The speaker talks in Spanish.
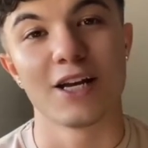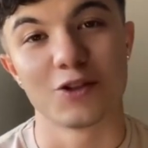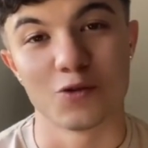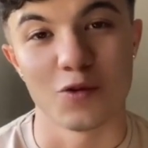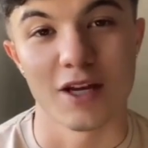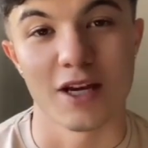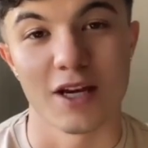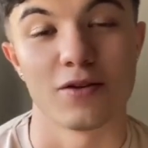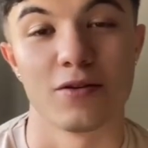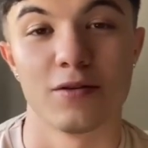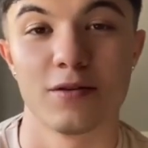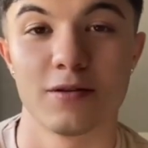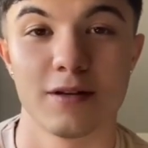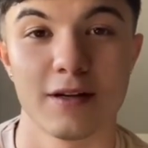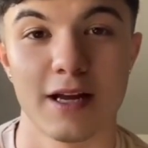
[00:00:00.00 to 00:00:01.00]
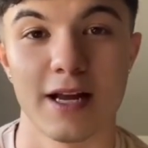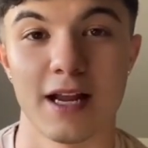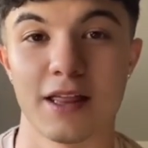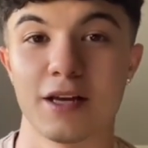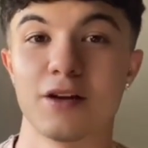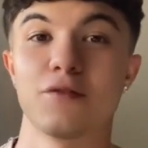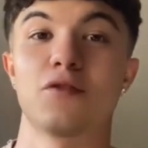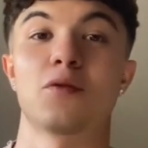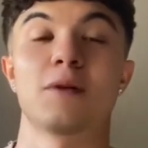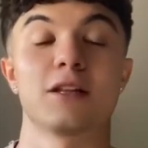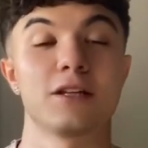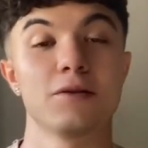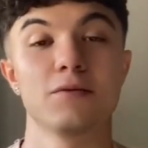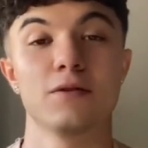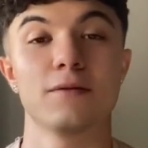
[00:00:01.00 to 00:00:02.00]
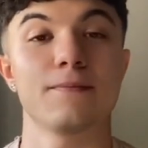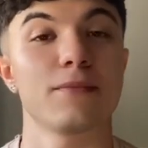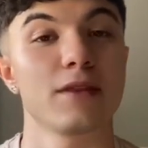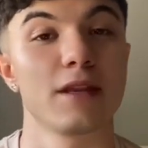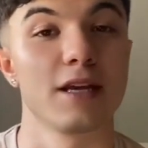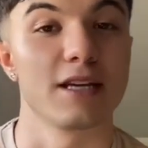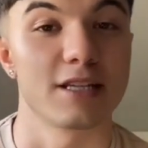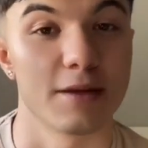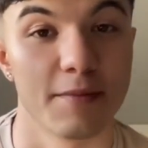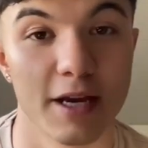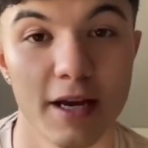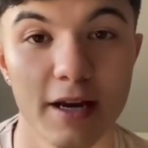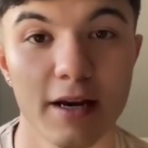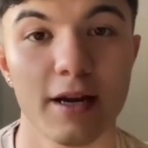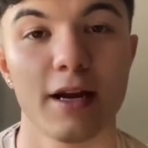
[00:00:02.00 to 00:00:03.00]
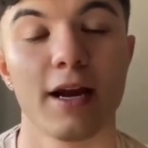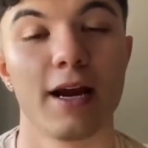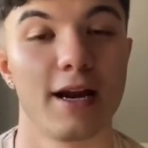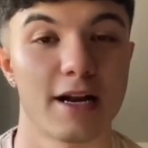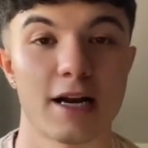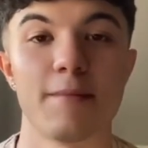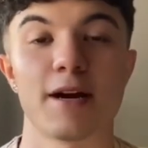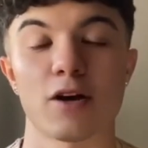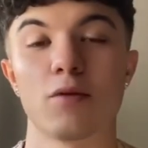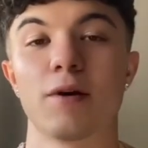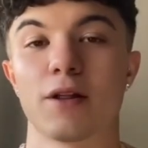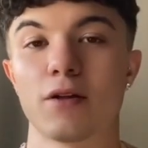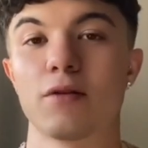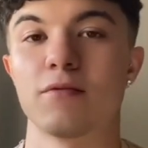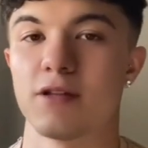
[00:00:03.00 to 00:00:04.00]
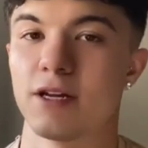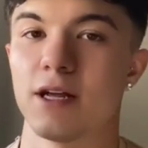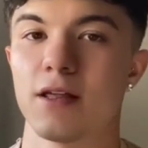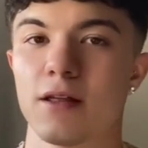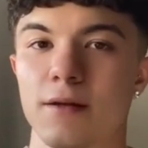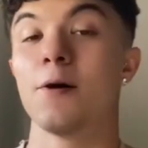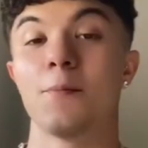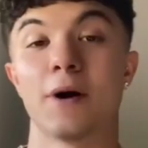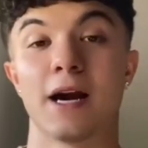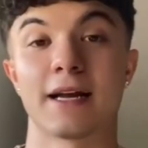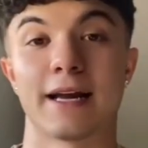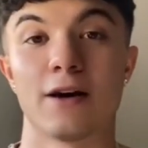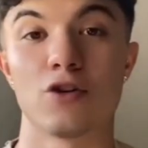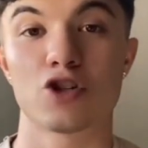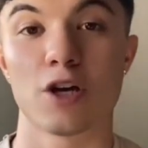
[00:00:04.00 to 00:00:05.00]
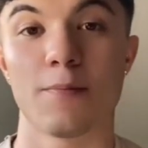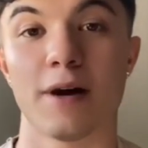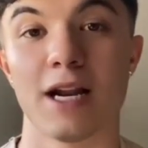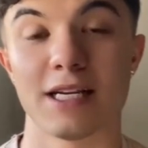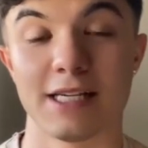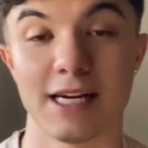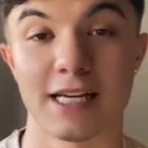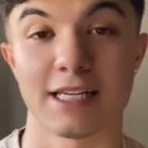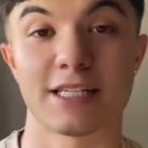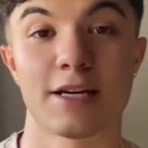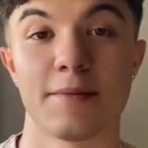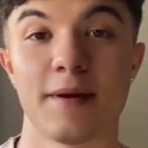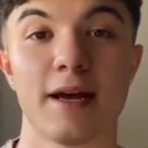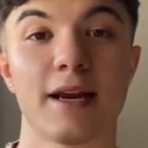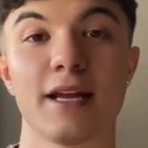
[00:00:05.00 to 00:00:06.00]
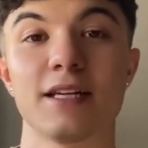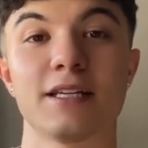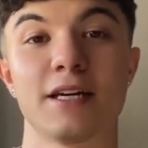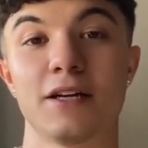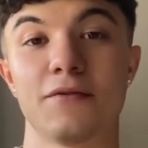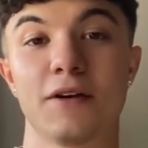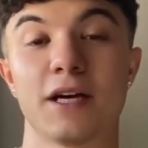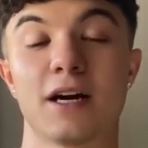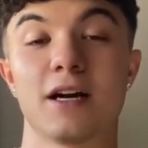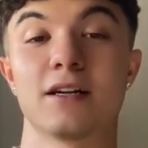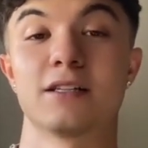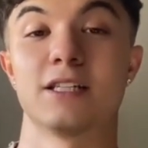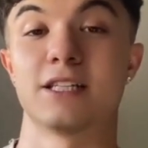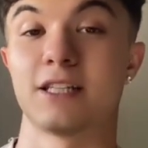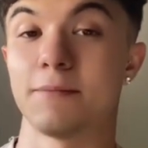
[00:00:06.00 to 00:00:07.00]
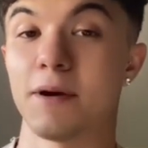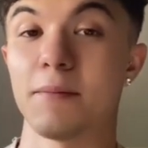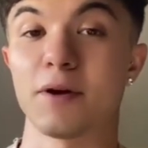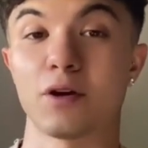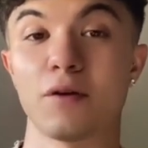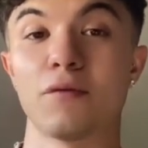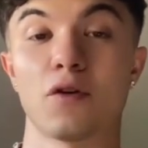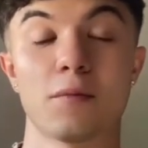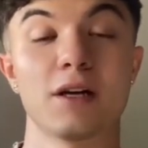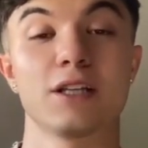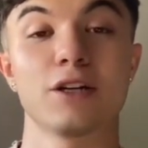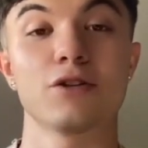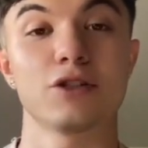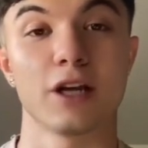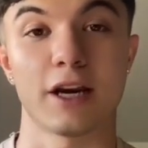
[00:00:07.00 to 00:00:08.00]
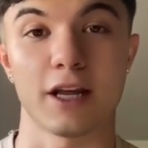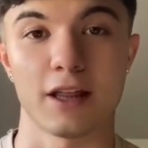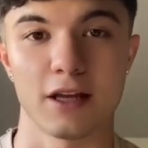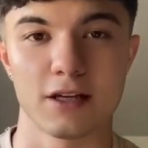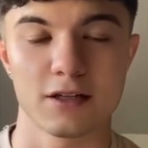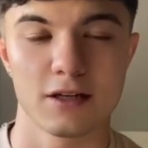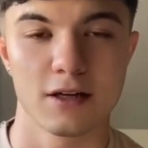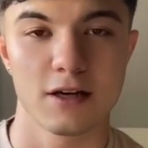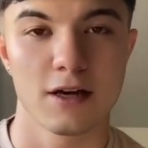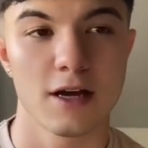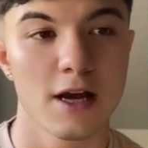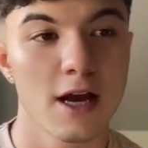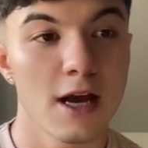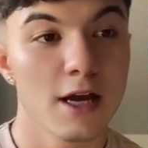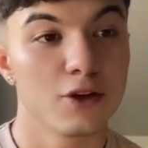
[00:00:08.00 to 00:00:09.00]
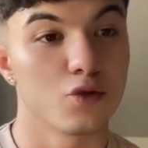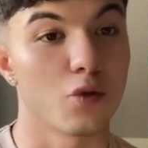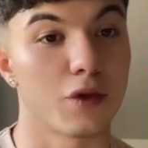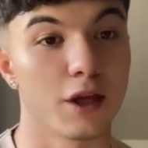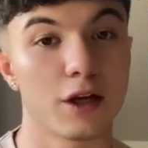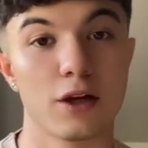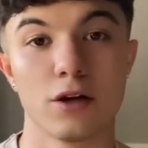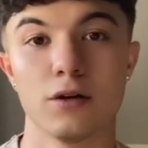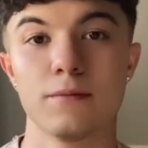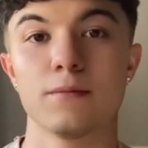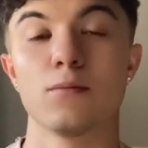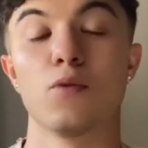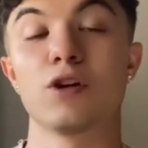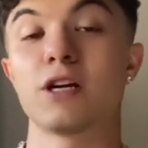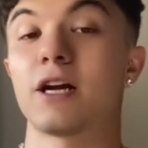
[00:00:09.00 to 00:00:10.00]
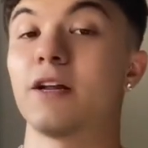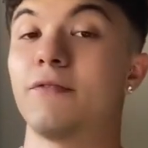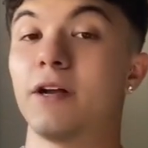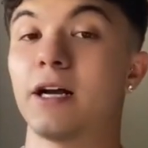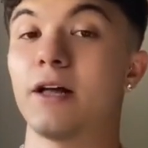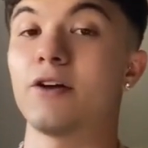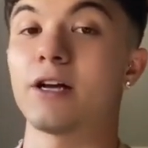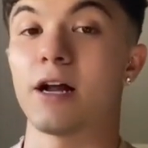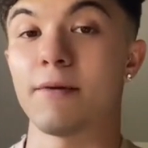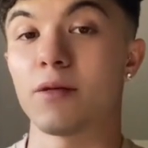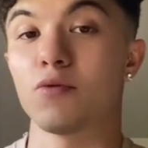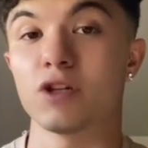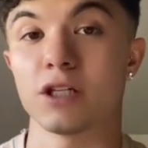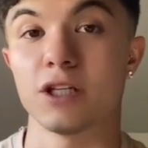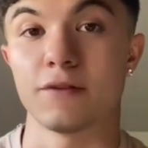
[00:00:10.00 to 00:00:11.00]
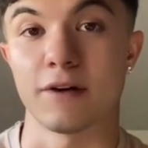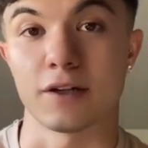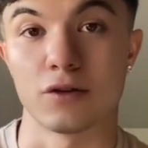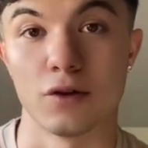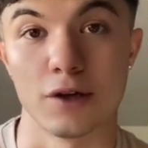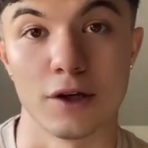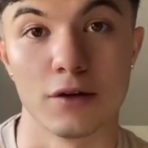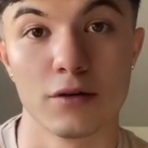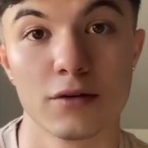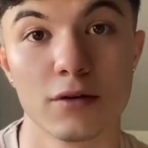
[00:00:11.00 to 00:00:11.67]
estudiando el ciclo formativo de SMR en la Cámara Comercial de Madrid. Para el que no lo sepa, las siglas SMR significan Sistemas Microinformáticos y Redes. Es un ciclo muy sacrificado y a la vez muy satisfactorio.